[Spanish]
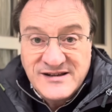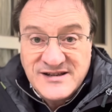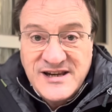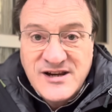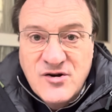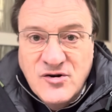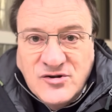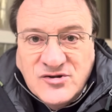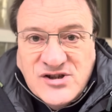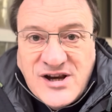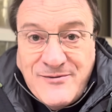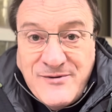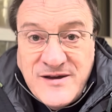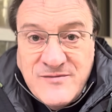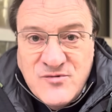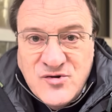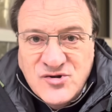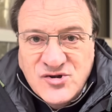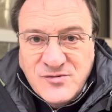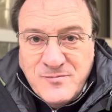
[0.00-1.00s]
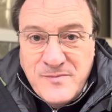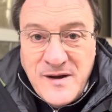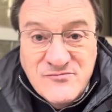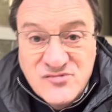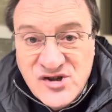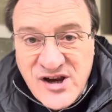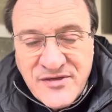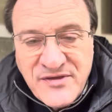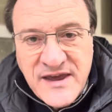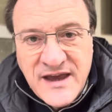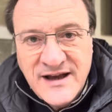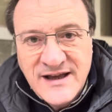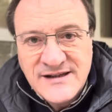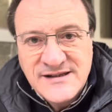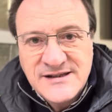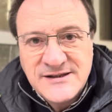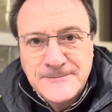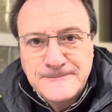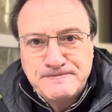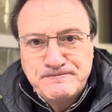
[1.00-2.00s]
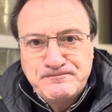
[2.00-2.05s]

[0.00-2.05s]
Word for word: Si no lo sabemos, vamos a ciegas.